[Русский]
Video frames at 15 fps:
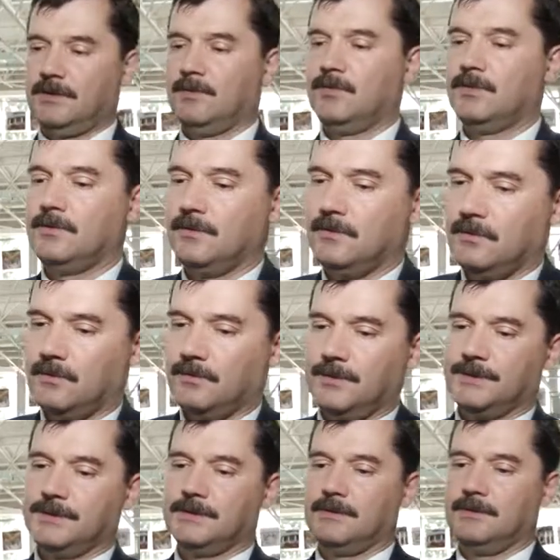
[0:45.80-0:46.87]
аэропортового
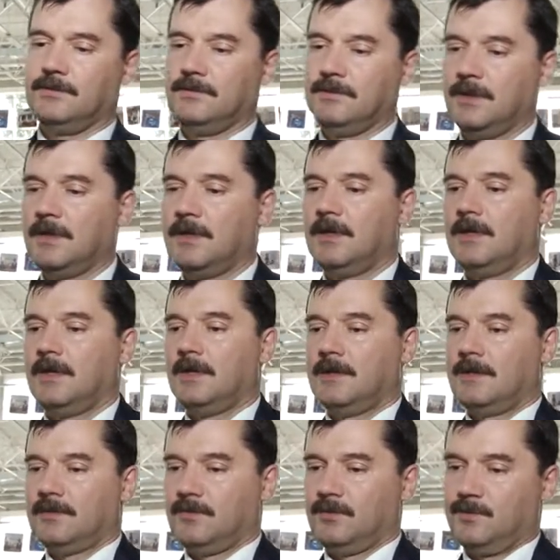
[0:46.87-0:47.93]
комплекса, но
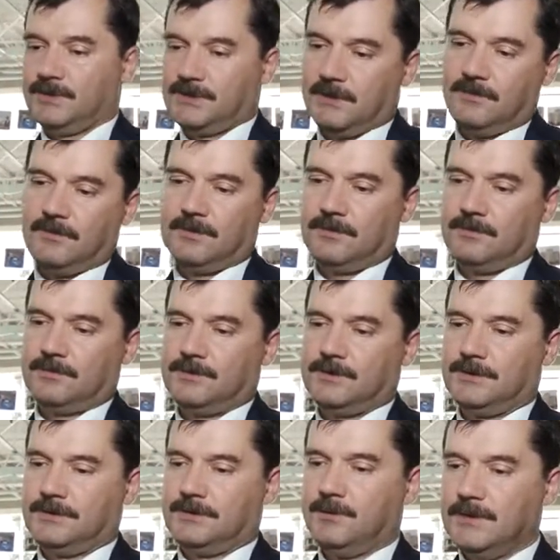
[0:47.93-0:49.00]
вот
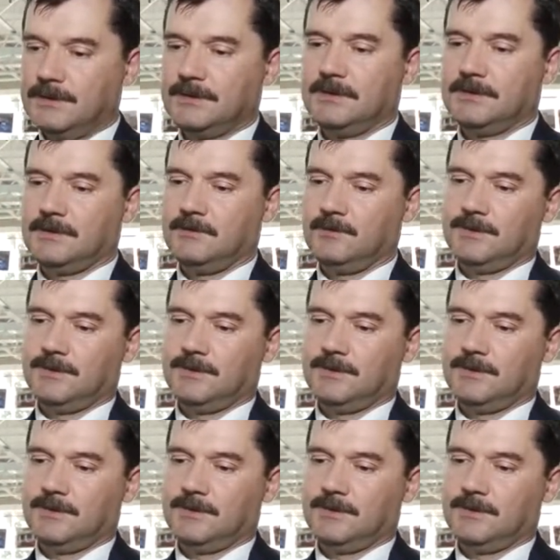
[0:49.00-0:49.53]
посоветовавшись с бизнесом,